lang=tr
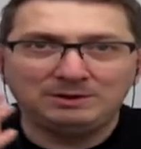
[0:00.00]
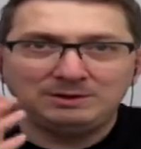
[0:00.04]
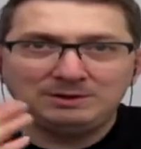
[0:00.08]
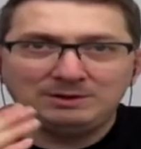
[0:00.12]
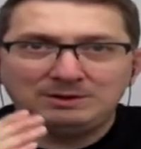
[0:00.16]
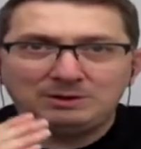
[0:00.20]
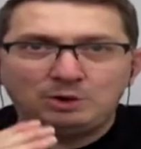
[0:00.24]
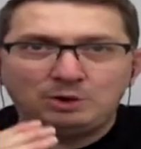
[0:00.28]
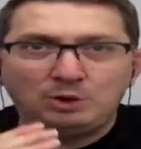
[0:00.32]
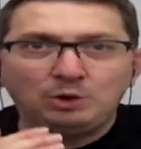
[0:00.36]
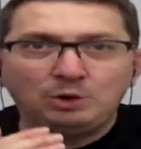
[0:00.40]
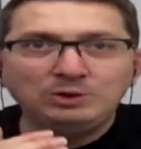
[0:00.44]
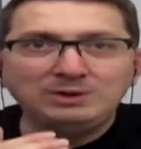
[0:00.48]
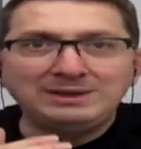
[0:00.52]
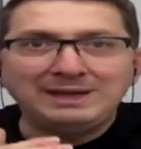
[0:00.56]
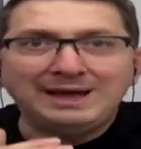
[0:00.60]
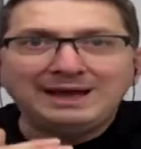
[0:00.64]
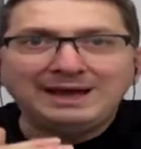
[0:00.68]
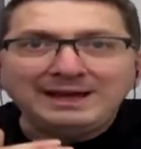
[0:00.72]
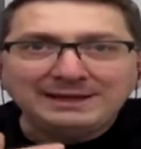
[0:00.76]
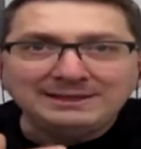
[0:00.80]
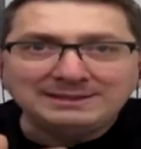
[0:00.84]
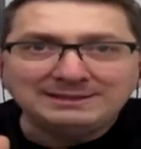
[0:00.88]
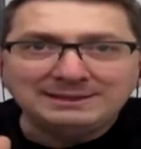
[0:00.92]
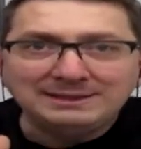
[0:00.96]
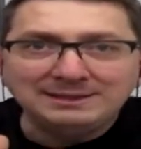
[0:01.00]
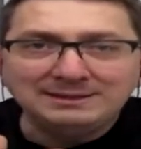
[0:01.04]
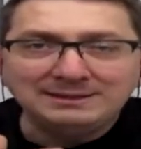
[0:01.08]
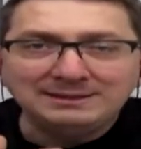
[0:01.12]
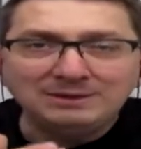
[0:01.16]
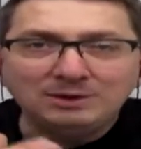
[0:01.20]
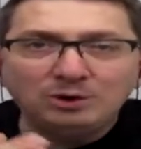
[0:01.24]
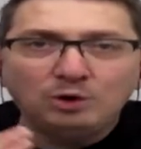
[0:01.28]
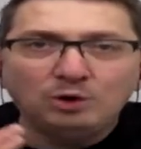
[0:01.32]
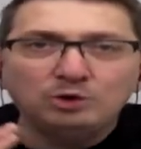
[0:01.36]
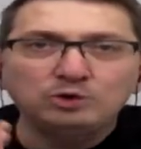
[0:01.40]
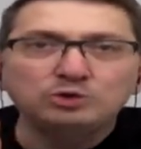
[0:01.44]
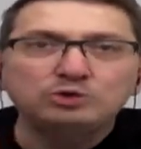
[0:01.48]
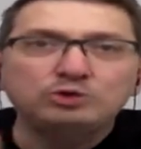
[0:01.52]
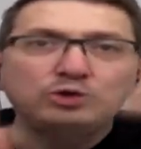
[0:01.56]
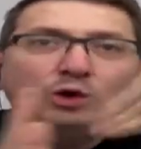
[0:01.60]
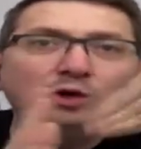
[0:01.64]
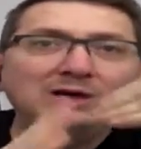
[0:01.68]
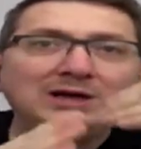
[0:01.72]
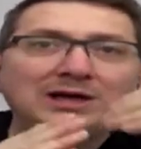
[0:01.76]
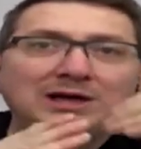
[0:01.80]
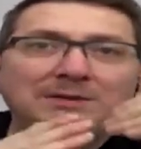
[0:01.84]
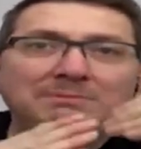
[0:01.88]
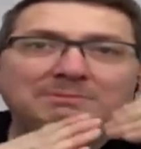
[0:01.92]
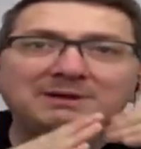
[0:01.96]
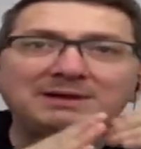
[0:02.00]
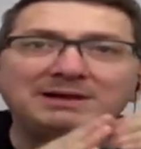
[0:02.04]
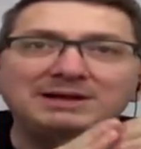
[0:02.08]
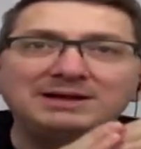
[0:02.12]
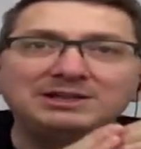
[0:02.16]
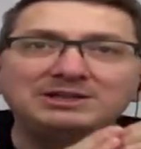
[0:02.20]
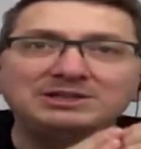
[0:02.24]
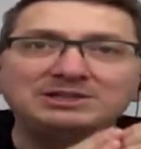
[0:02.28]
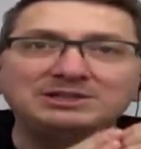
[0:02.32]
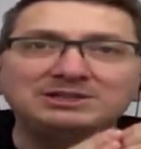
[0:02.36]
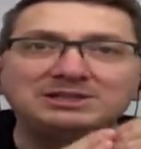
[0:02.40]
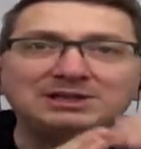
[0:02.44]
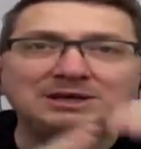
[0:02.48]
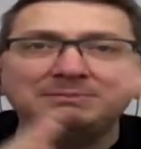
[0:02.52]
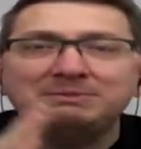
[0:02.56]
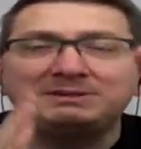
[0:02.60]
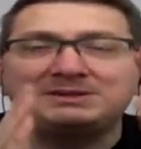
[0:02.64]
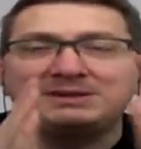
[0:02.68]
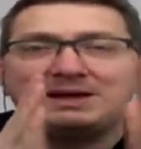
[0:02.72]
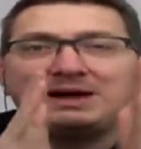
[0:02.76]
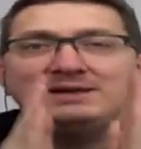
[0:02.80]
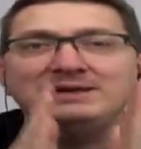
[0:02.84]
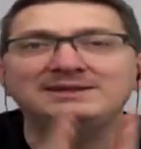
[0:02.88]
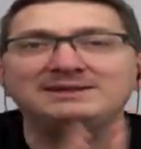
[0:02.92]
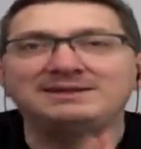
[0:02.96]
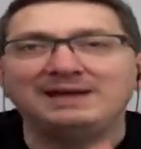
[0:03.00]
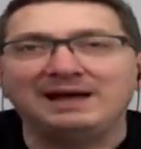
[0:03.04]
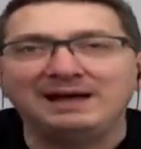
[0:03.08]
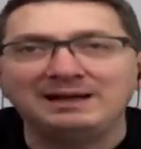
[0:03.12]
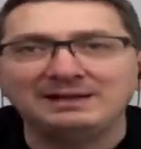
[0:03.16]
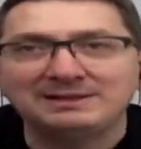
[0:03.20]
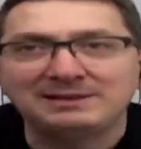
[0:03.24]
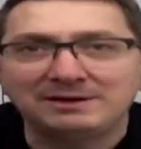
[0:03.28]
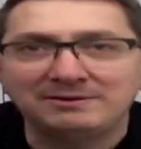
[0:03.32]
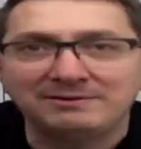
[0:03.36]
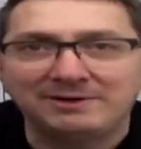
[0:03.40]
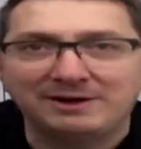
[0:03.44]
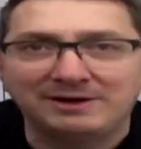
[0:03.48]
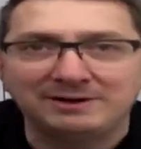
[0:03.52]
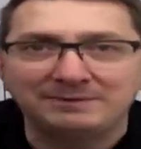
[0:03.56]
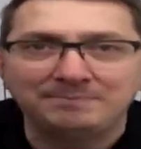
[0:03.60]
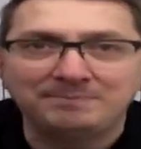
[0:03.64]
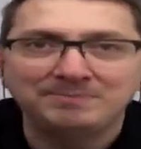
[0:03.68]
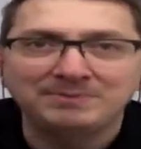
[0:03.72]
o nehrin gölle birleştiği bir tane delta var.